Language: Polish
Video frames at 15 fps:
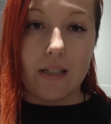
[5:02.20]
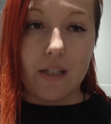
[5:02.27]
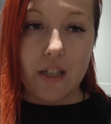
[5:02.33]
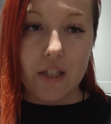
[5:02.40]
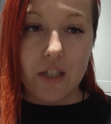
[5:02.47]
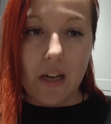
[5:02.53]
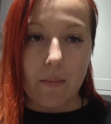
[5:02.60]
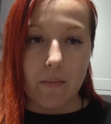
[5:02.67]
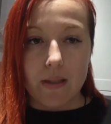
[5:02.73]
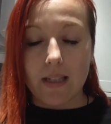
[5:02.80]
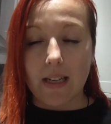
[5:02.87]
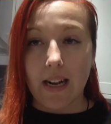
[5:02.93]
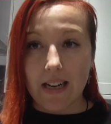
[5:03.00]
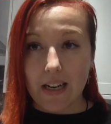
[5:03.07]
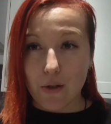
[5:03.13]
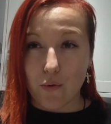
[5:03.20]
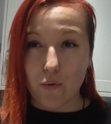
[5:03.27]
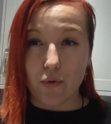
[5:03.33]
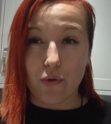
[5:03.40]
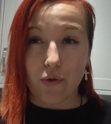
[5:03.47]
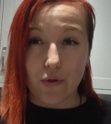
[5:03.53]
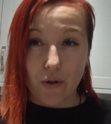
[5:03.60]
z rzeczami z garażu
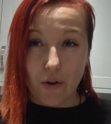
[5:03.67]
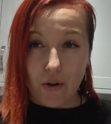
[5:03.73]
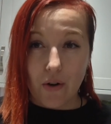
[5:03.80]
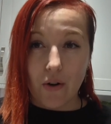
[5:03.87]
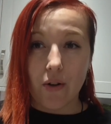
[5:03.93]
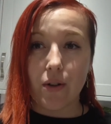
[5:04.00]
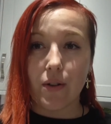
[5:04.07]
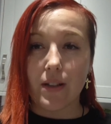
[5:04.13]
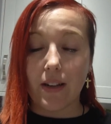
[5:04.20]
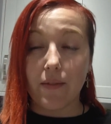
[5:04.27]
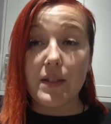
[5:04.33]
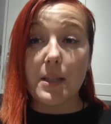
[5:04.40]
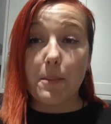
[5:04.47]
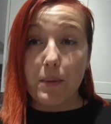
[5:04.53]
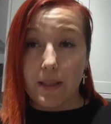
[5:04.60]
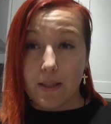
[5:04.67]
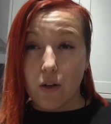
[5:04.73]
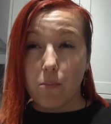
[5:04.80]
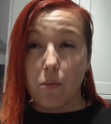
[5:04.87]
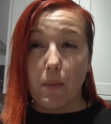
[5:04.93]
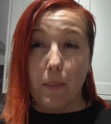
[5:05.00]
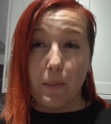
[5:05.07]
do, na
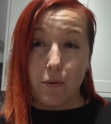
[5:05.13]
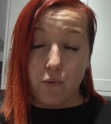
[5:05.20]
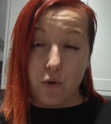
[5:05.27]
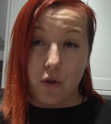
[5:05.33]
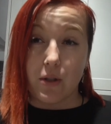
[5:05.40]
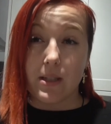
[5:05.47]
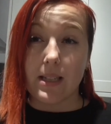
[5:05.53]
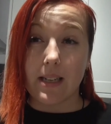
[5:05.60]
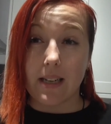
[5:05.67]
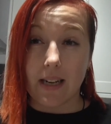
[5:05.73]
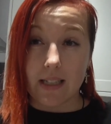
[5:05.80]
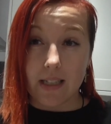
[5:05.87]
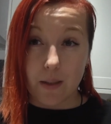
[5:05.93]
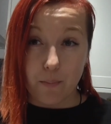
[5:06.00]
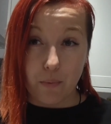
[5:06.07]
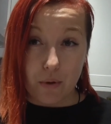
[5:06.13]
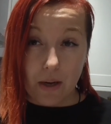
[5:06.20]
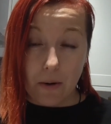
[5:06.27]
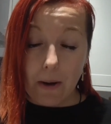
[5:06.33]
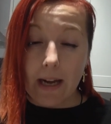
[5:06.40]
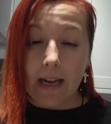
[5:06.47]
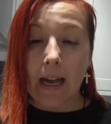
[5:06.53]
wysypisko, bo mamy dużo do segregacji
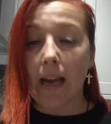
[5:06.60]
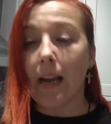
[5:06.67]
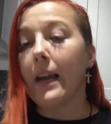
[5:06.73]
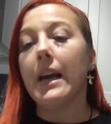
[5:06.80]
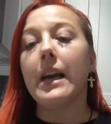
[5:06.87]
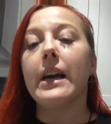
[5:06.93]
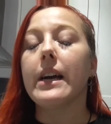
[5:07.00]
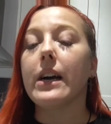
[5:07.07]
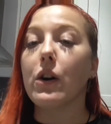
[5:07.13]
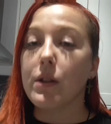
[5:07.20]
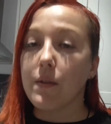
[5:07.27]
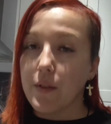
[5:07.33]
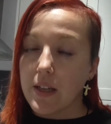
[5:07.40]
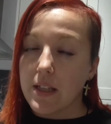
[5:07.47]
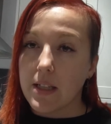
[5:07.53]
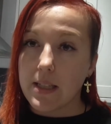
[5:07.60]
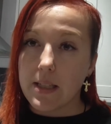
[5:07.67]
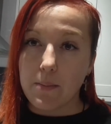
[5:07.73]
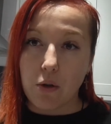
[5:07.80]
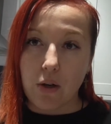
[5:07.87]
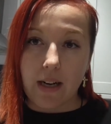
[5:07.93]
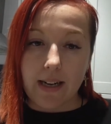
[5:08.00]
pudełek. On wyjedzie z
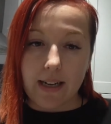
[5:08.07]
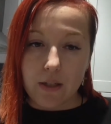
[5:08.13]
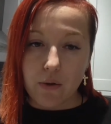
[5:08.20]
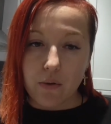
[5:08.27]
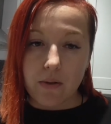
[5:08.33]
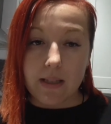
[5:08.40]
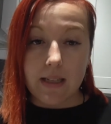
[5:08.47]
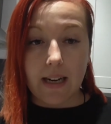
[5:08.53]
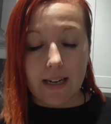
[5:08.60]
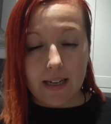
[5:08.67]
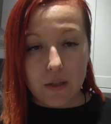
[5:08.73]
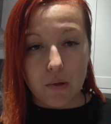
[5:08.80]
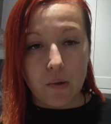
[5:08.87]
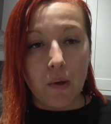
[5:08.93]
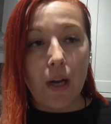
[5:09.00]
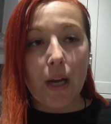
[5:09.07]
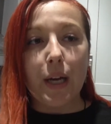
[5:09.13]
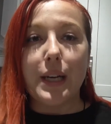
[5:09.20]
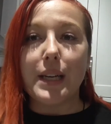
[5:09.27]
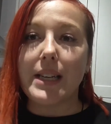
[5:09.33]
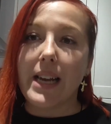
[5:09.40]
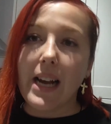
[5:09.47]
tym do garażu, z garażu,
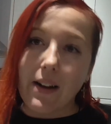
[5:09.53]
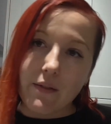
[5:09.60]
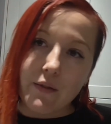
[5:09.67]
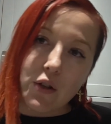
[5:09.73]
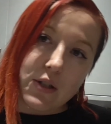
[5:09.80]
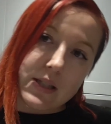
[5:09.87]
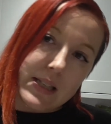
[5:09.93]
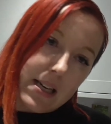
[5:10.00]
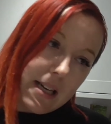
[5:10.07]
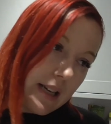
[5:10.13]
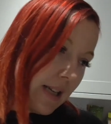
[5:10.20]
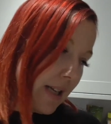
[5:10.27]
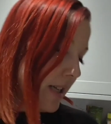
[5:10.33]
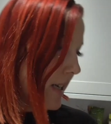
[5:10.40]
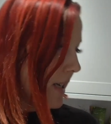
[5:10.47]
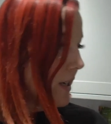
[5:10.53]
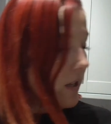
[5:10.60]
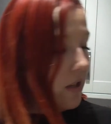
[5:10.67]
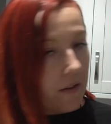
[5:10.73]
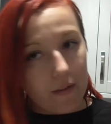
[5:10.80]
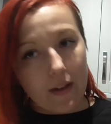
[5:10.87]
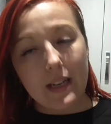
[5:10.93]
ja wniosę
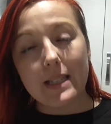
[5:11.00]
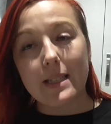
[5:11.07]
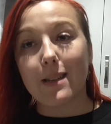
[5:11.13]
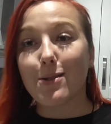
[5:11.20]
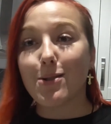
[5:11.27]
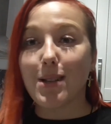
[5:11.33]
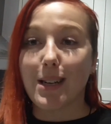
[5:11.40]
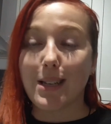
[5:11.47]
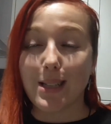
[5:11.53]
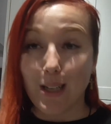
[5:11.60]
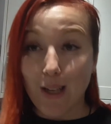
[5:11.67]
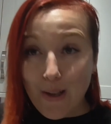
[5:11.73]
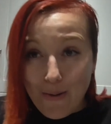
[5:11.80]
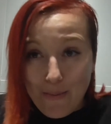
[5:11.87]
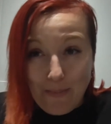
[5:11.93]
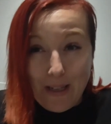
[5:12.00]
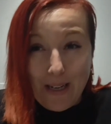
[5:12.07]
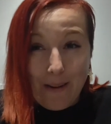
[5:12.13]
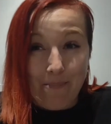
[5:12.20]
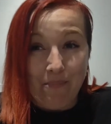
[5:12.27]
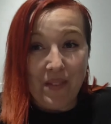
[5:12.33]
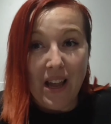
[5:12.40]
rowerek stacjonarny i
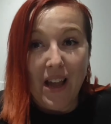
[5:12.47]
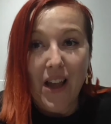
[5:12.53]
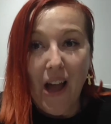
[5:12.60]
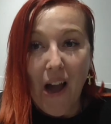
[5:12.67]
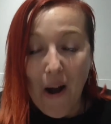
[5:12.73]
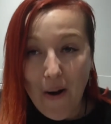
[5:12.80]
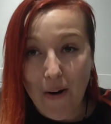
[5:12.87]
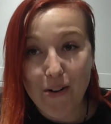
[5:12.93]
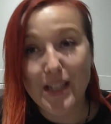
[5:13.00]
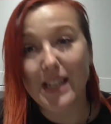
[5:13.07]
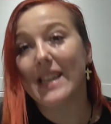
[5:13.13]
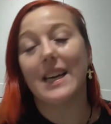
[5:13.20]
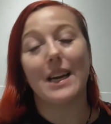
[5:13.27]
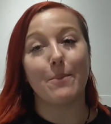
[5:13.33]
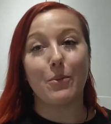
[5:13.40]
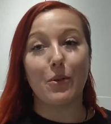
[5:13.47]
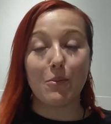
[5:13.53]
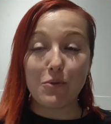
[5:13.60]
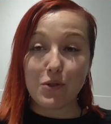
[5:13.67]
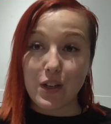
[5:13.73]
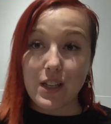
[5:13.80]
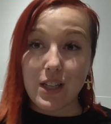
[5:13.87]
ubieram choinkę, bo
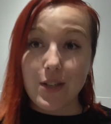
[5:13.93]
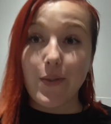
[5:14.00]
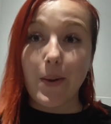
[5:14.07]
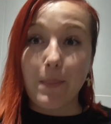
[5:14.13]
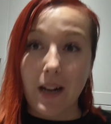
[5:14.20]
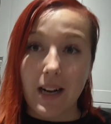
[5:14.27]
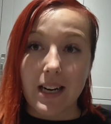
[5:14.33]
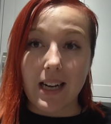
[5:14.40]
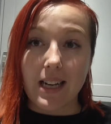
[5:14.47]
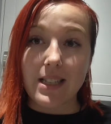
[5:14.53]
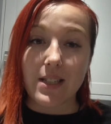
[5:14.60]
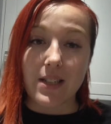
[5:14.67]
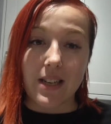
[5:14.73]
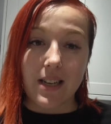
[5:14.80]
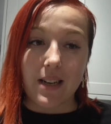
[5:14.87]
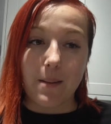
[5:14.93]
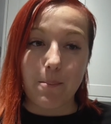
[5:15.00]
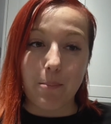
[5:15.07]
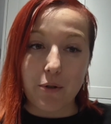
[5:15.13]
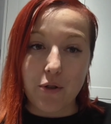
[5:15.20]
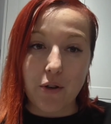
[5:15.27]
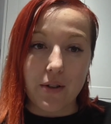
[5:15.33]
muszę też Wam nagrać e,
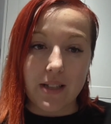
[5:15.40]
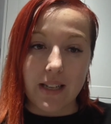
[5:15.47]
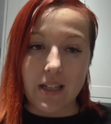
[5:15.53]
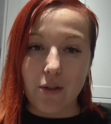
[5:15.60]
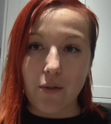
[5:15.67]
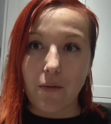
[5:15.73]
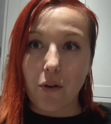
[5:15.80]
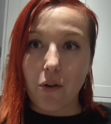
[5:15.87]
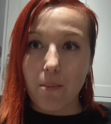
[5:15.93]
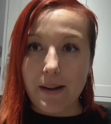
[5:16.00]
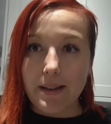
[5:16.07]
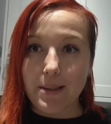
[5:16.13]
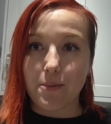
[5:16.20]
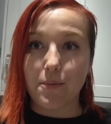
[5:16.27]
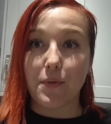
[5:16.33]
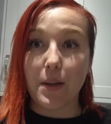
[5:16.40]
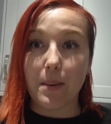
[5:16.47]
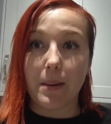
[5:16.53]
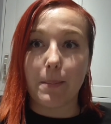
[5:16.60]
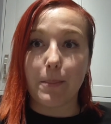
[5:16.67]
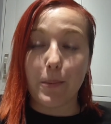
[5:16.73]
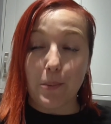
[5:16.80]
początek do vlogmasów. Nie
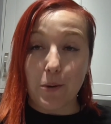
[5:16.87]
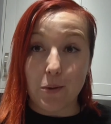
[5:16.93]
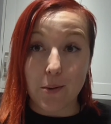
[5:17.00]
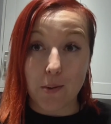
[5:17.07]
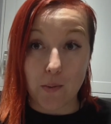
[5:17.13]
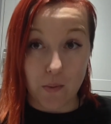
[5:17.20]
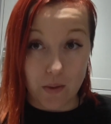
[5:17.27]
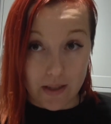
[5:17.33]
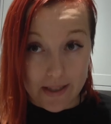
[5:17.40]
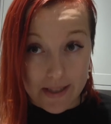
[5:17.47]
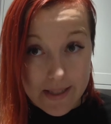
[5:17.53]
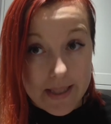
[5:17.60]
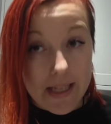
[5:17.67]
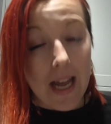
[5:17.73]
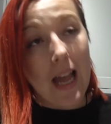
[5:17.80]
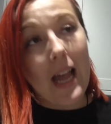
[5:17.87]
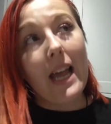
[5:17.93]
mam po prostu nic.